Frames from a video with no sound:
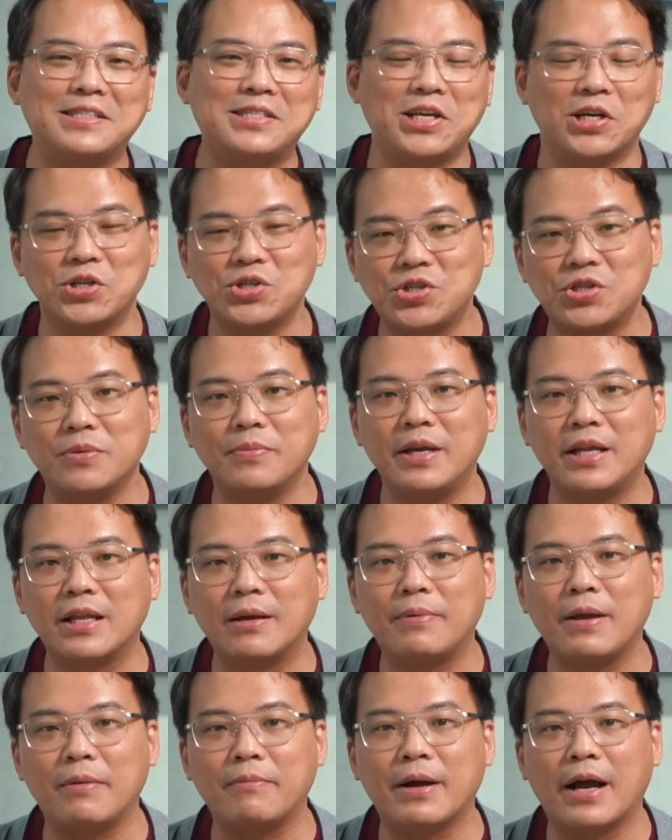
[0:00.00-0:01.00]
前十名
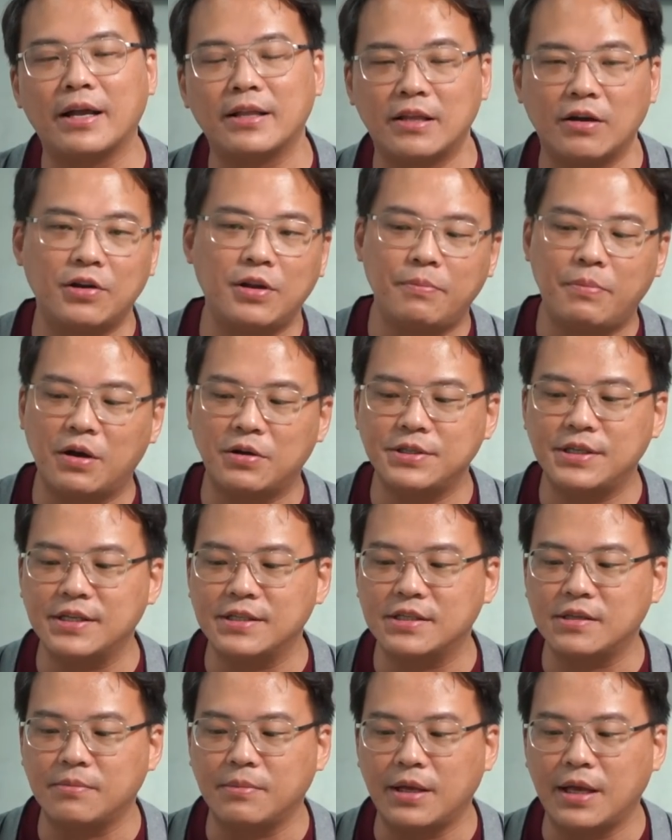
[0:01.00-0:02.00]
的品牌到底表
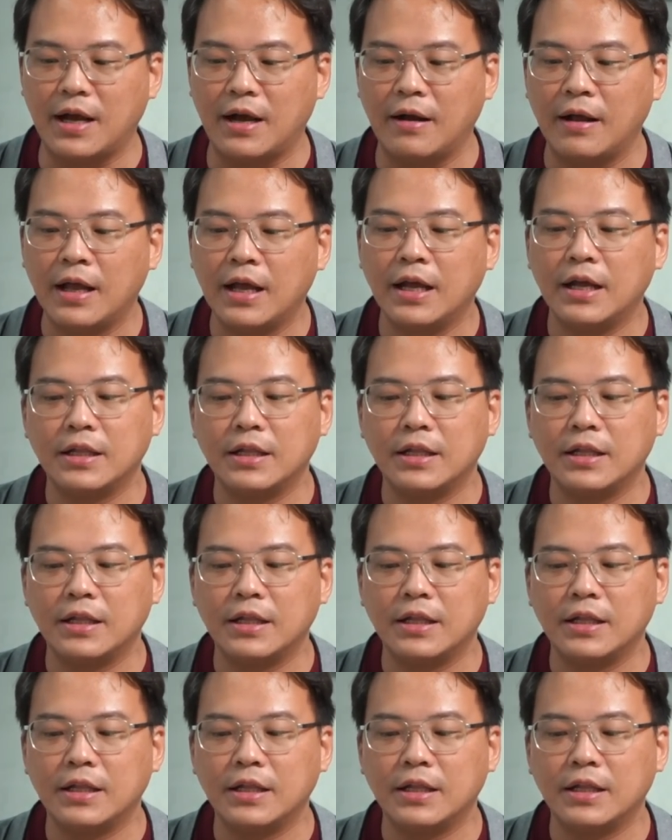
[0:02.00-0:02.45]
现怎么样。